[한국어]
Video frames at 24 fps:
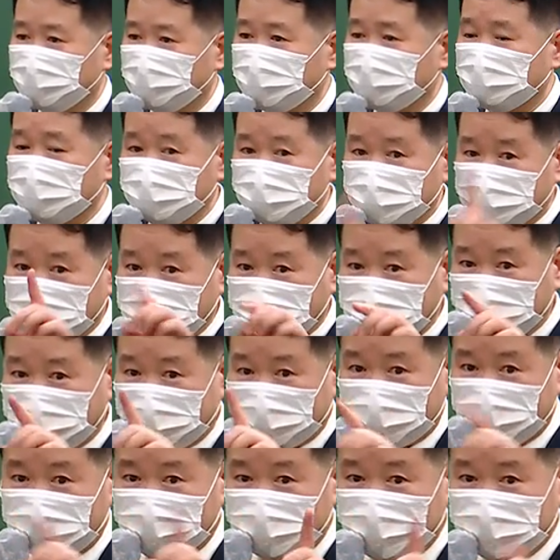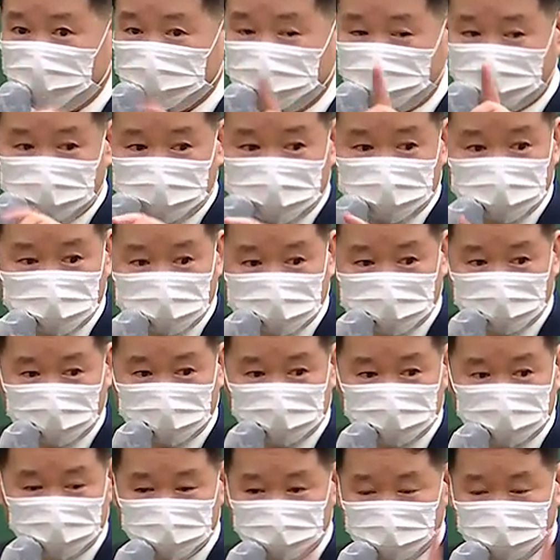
이 민자가 백서 민자거든.